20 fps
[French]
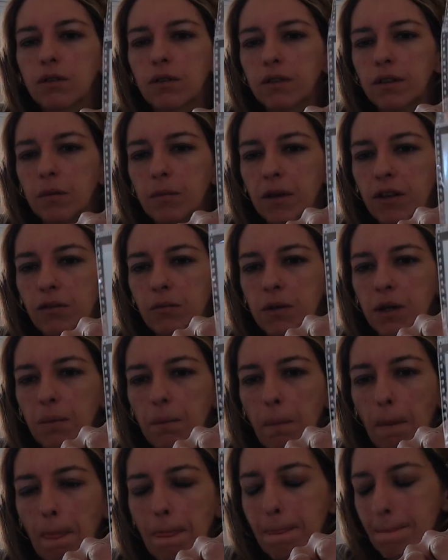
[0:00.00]
ça passe bien.
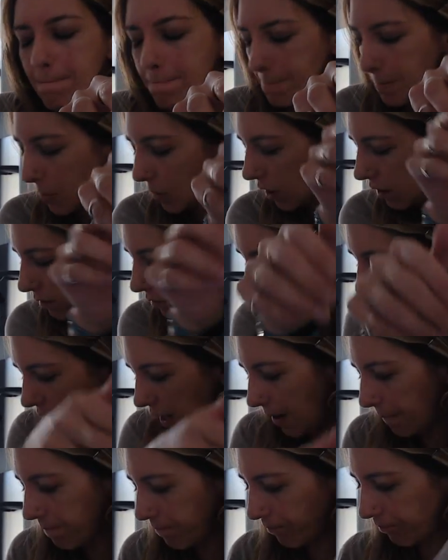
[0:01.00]

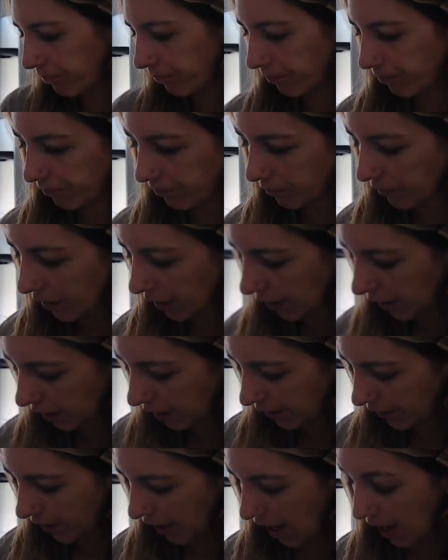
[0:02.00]
Voilà.
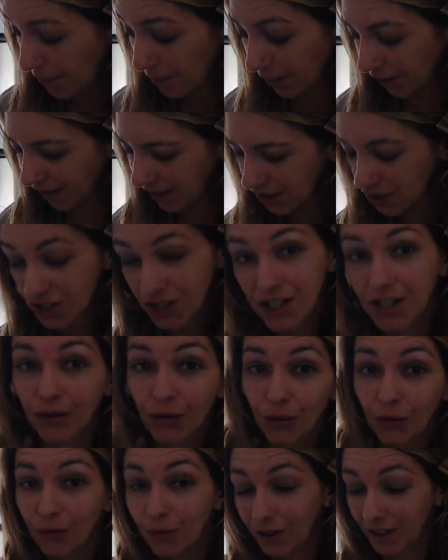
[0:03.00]
Après, j'ai
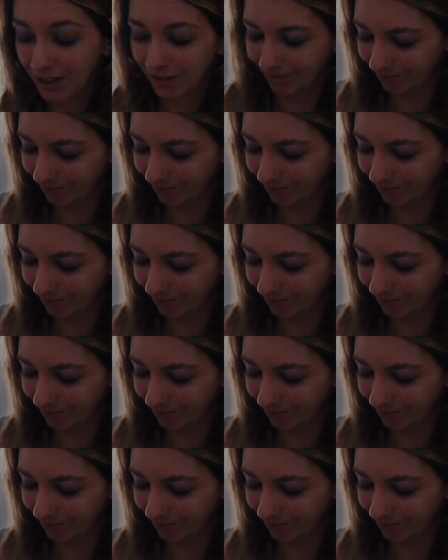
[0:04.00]
trouvé,